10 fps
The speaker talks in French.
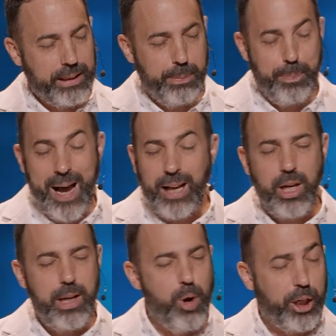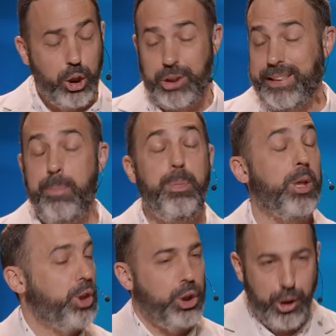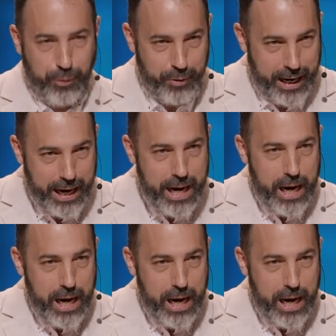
dis, pardonnez-moi que je ne sais pas ce que je fais.